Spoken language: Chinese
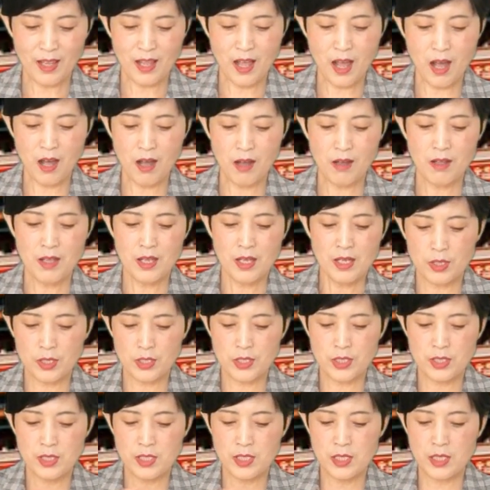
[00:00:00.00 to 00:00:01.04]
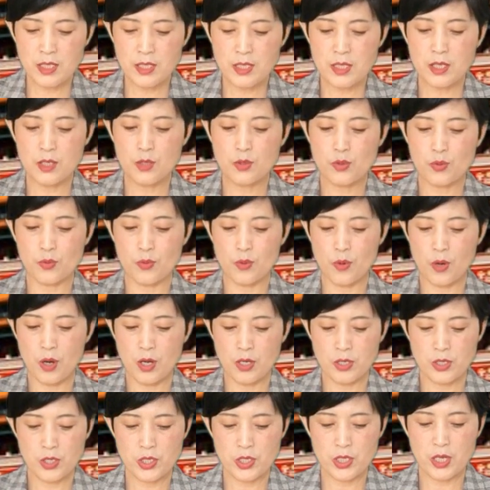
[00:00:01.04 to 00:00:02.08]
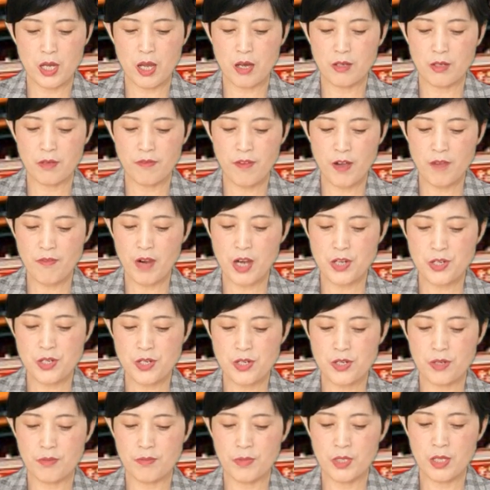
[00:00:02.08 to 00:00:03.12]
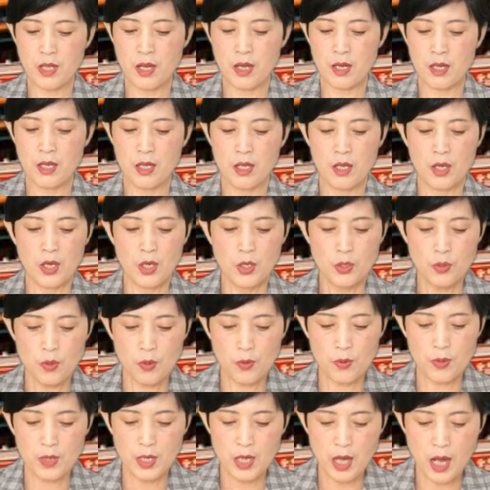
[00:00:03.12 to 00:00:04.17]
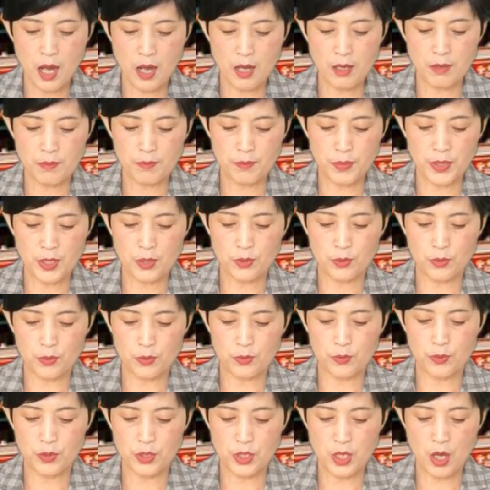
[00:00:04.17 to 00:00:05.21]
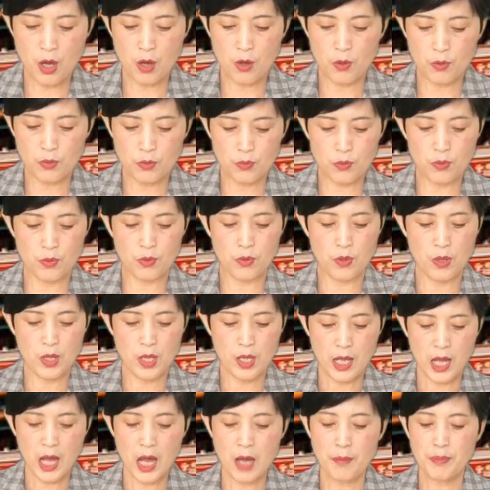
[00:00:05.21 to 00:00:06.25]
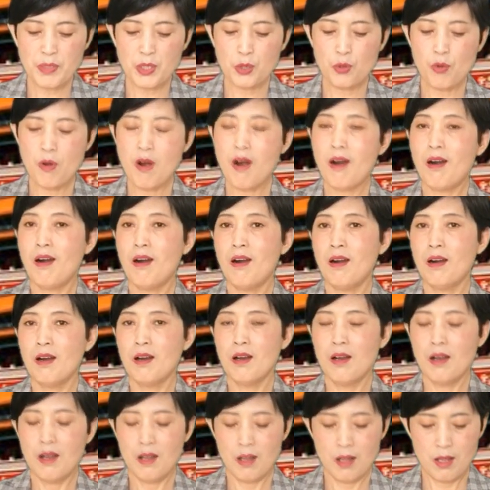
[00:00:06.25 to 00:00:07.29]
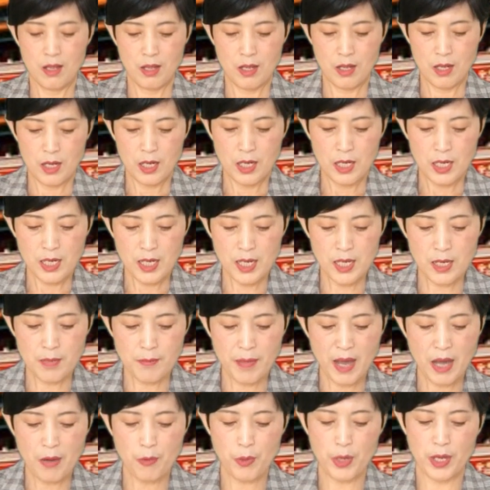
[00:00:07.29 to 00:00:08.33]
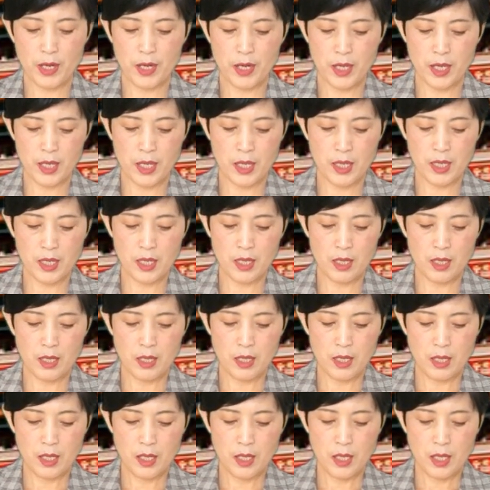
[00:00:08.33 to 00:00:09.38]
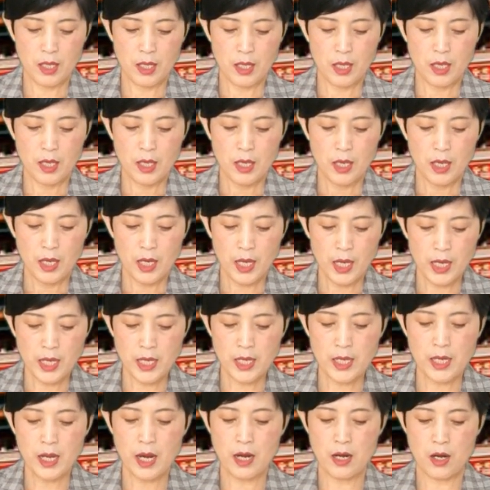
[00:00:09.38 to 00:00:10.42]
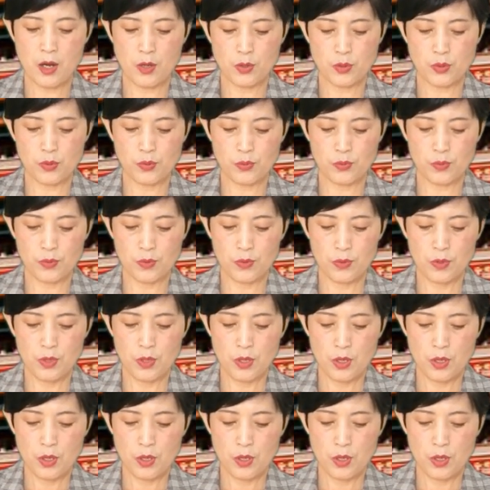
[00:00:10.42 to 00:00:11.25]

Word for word: 好，西医组治疗的方法是什么呢？用抗病毒药物阿比多尔、利巴韦林、A 干扰素、